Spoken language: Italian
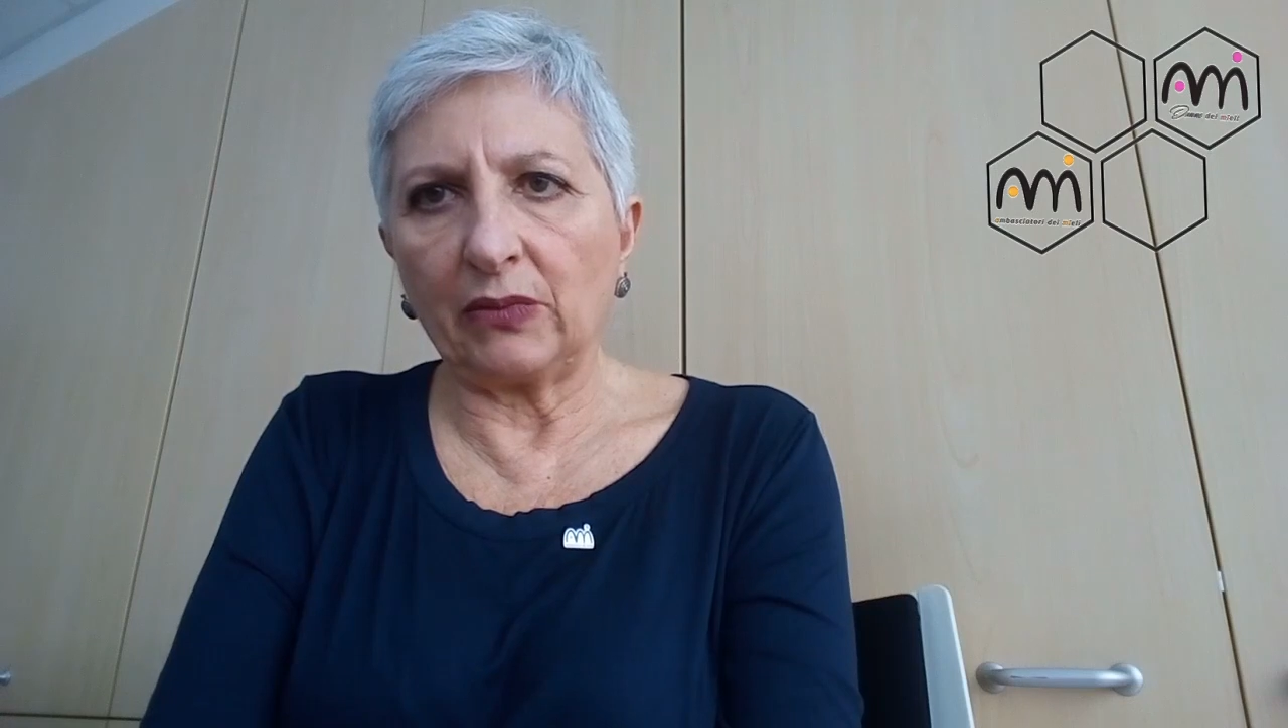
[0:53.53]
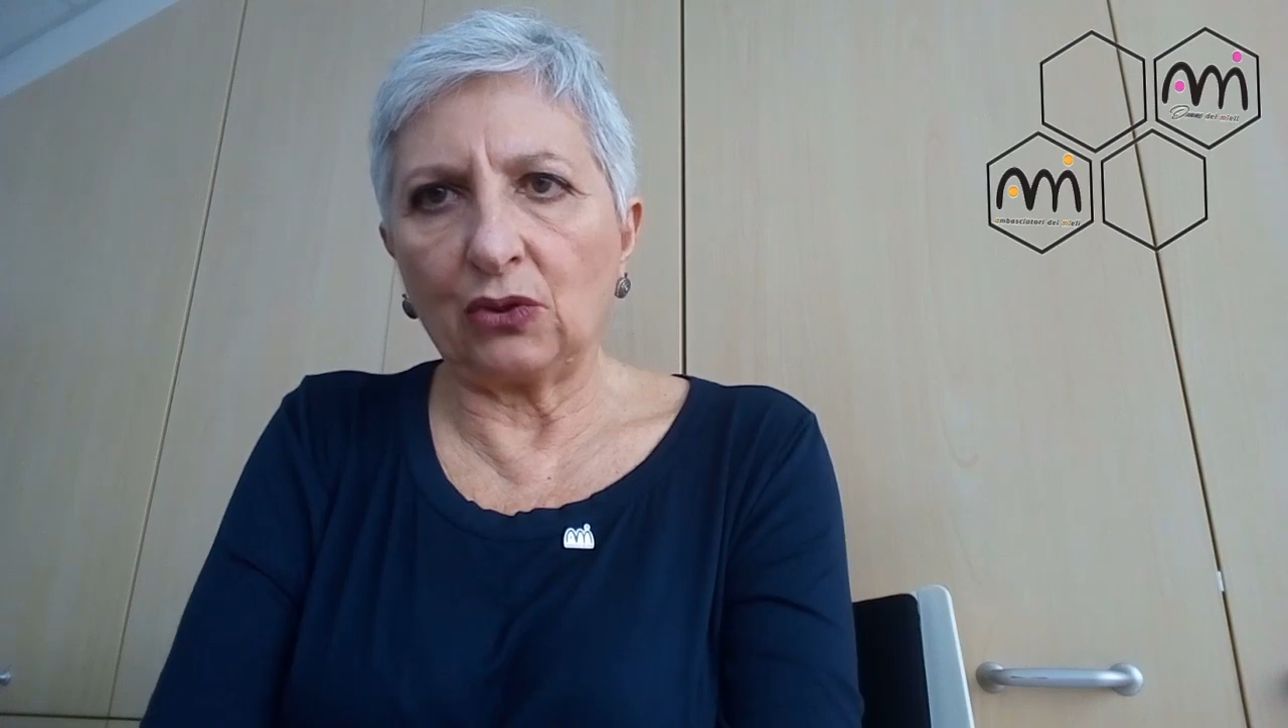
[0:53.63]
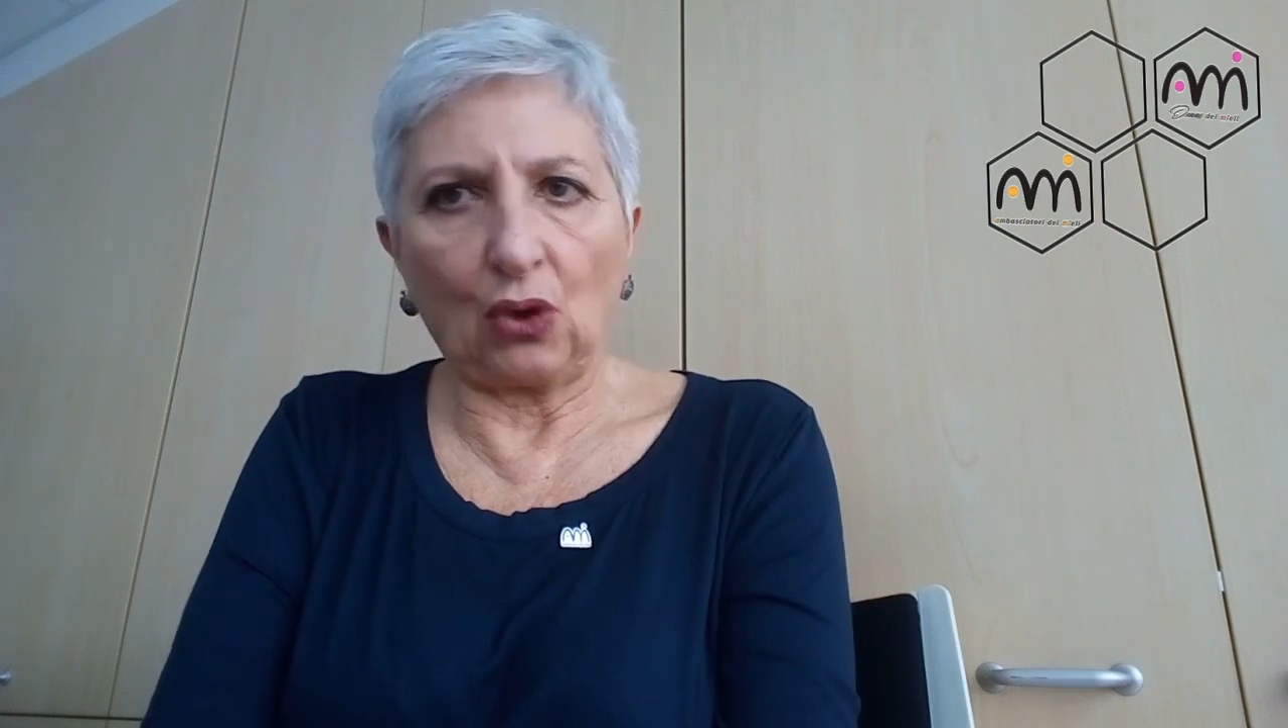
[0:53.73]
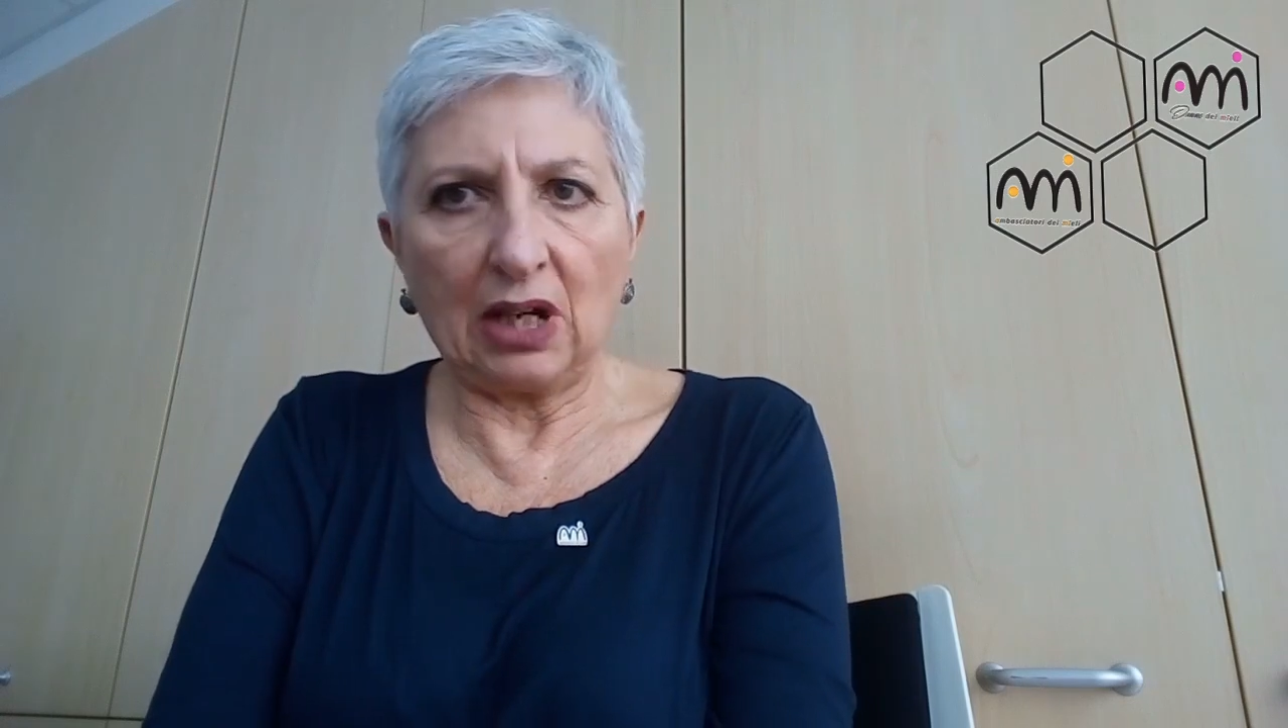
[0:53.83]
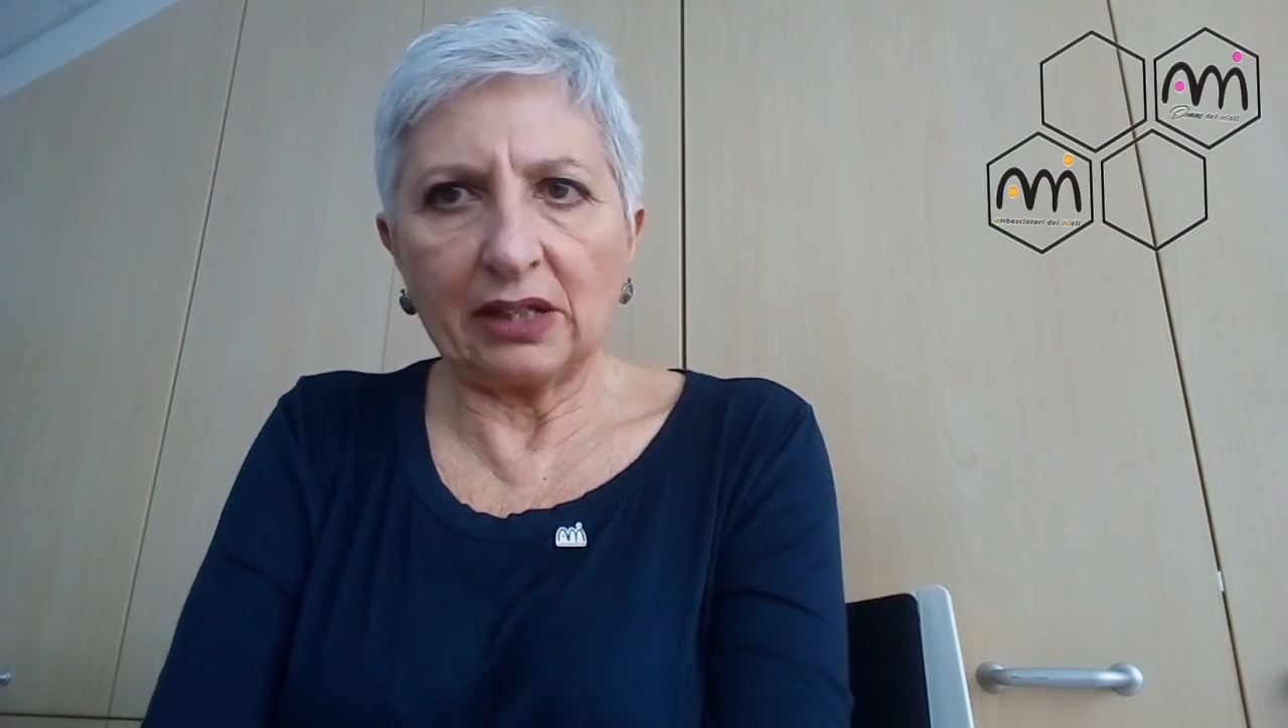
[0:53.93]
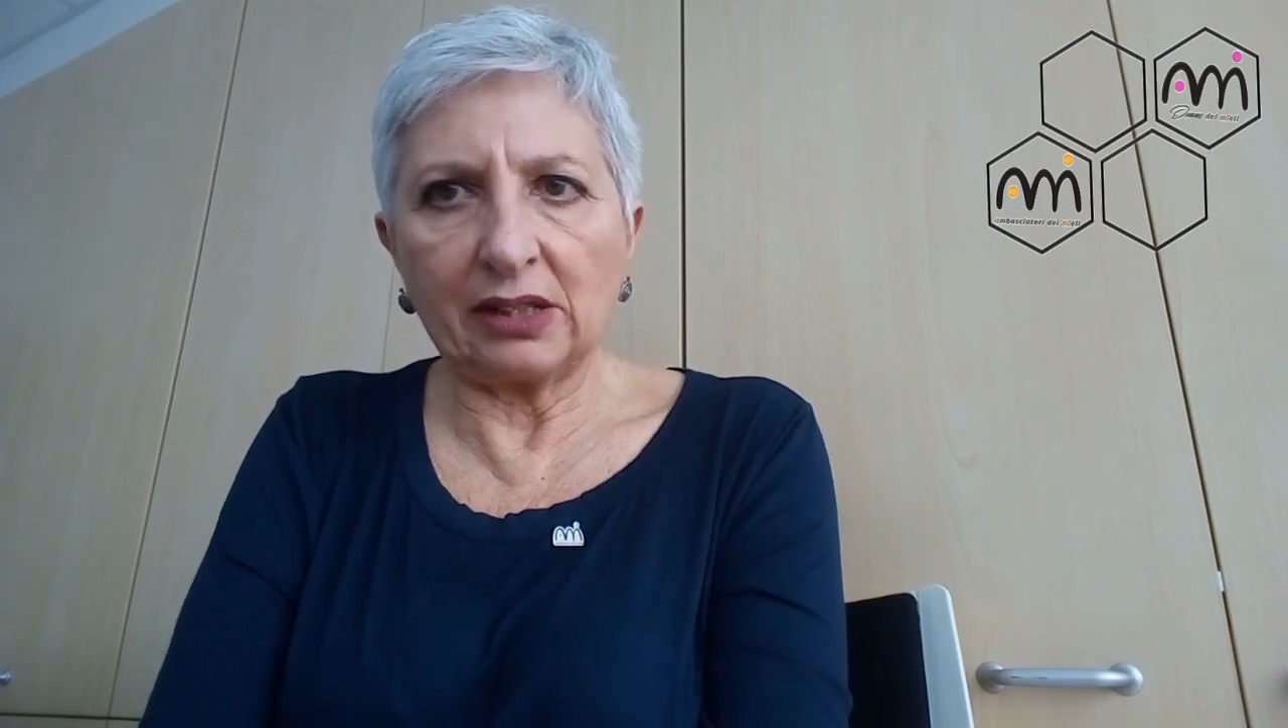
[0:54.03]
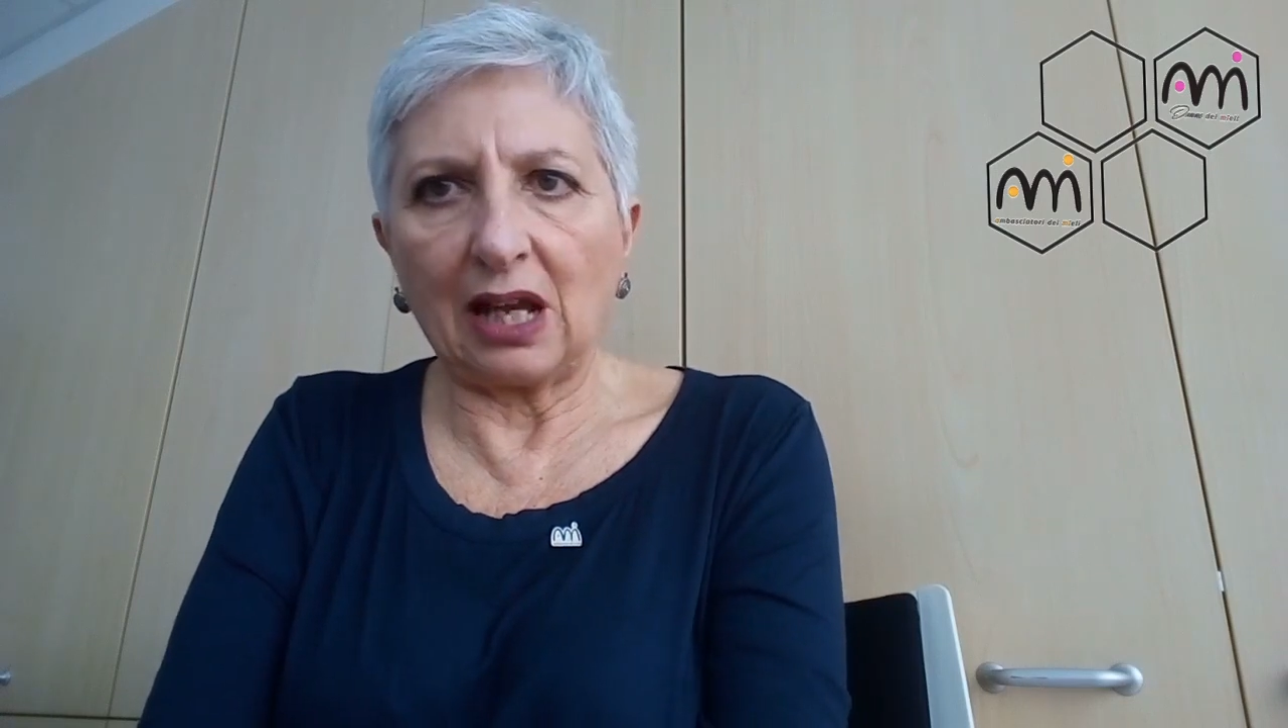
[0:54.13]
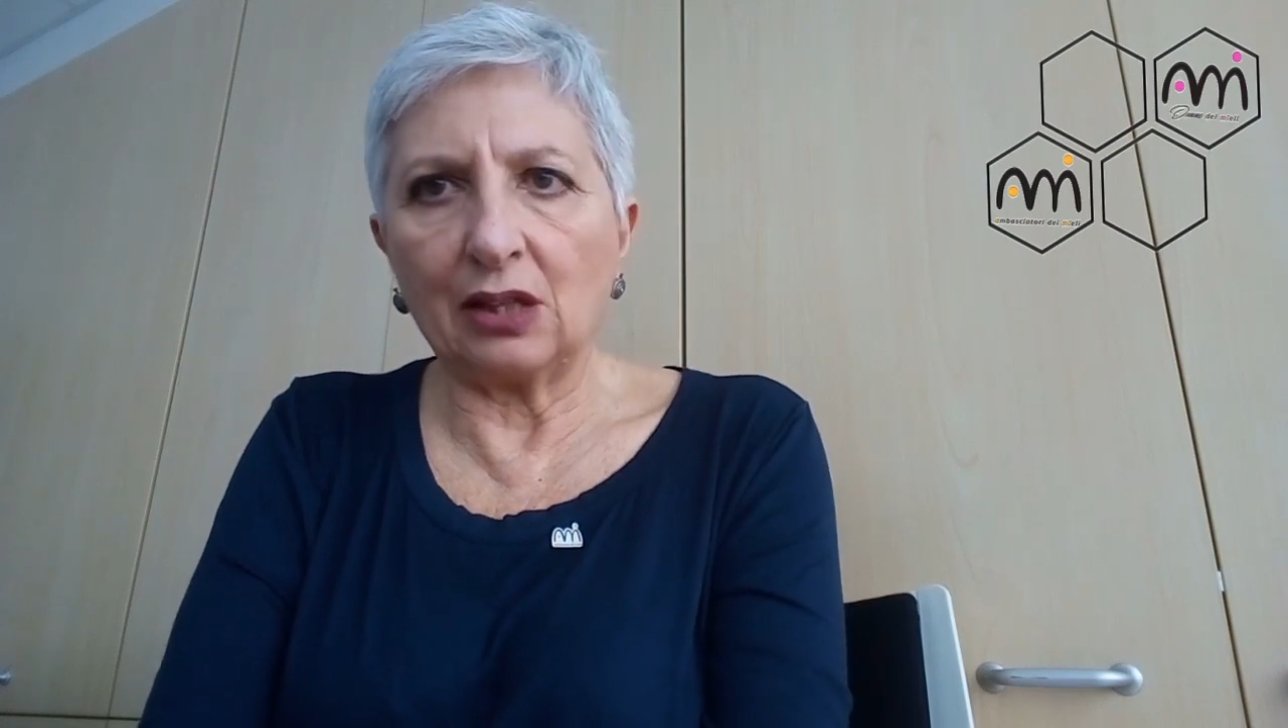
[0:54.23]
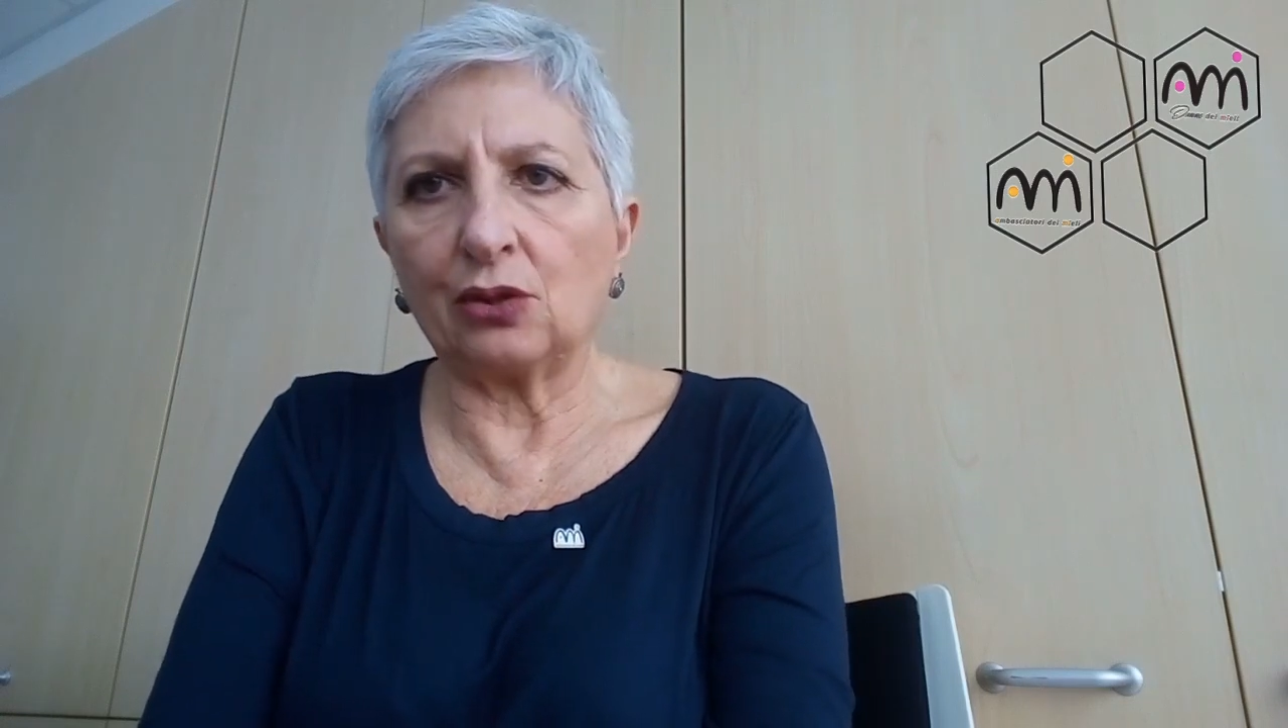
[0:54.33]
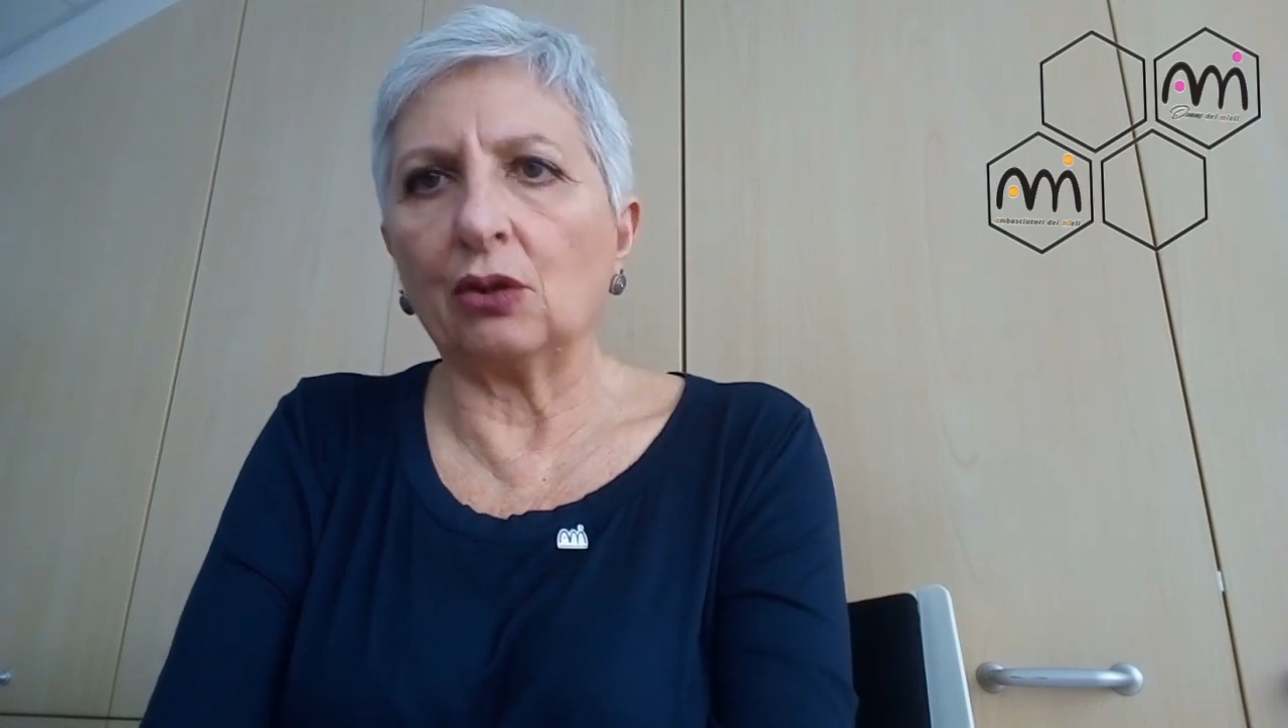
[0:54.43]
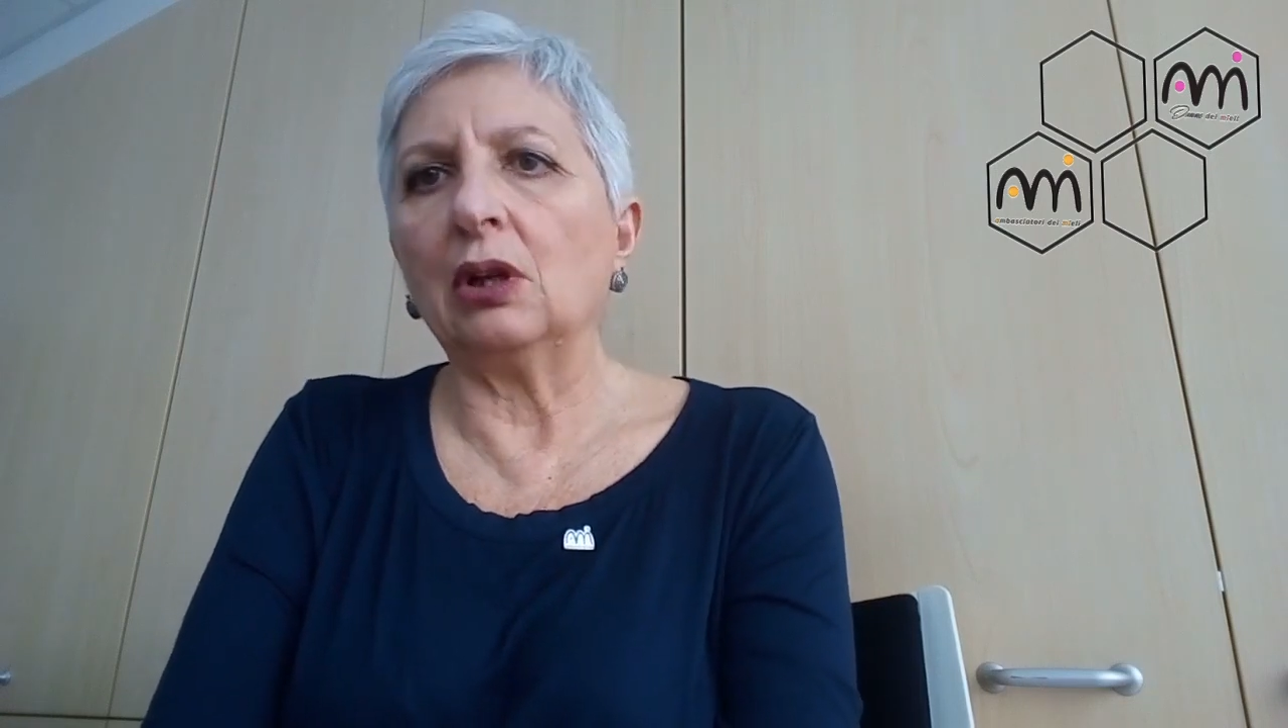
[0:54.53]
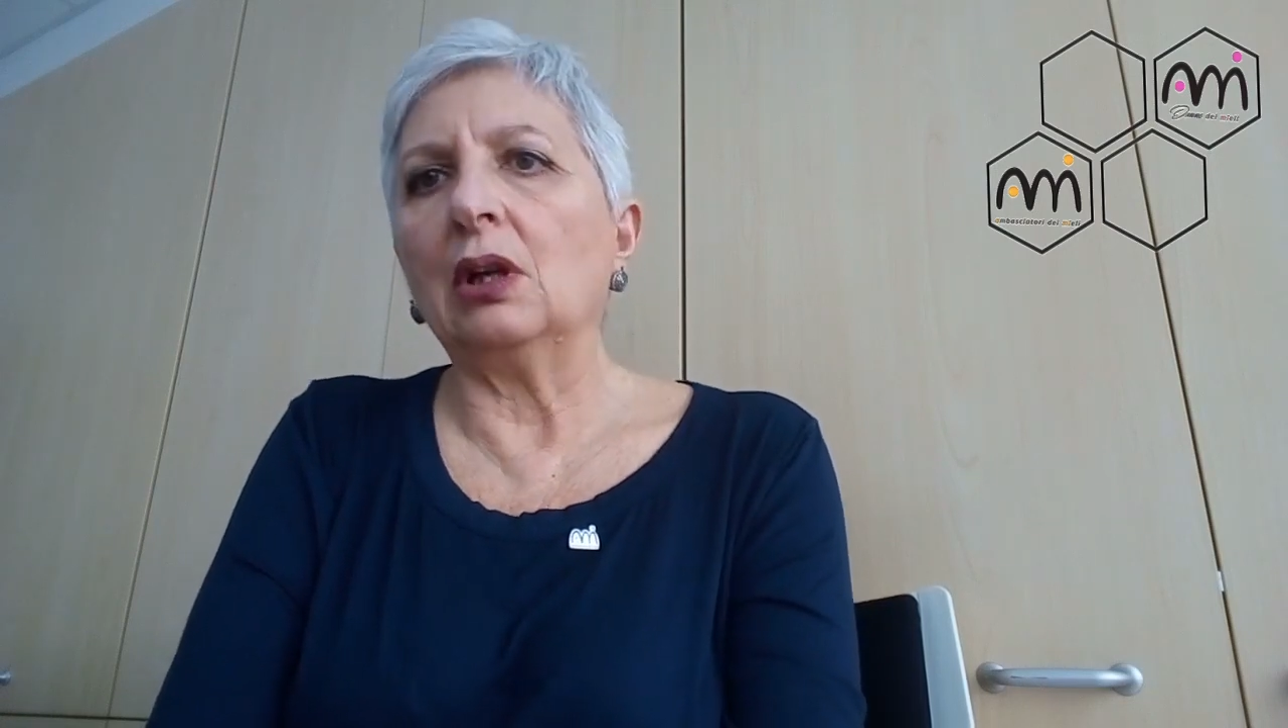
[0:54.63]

cioè l'assaggio.